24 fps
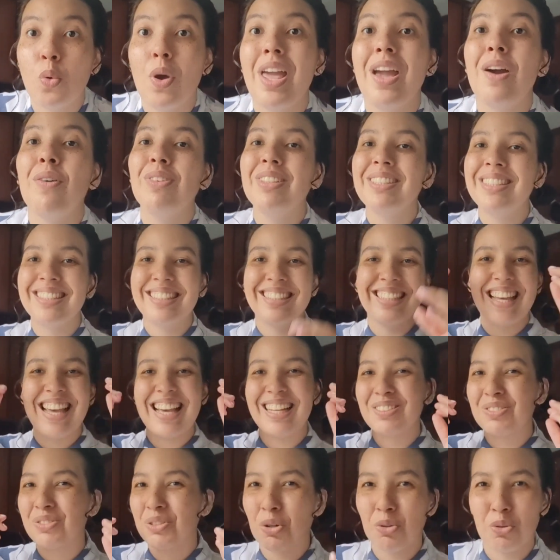Eu
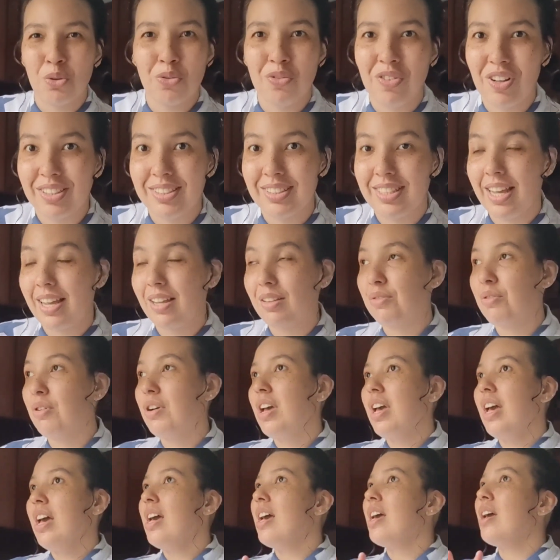esqueço o que eu tô fazendo.
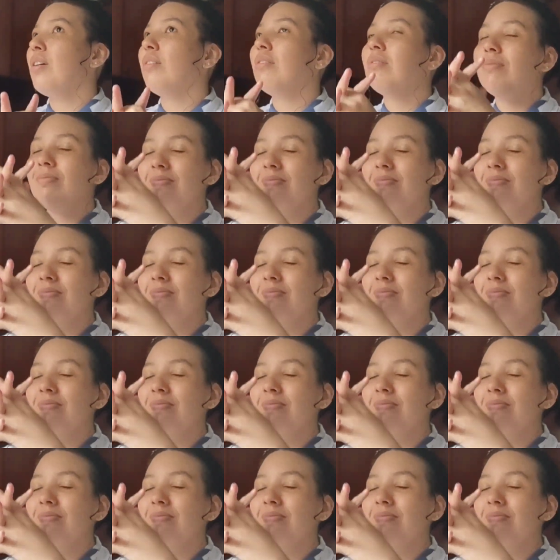Eu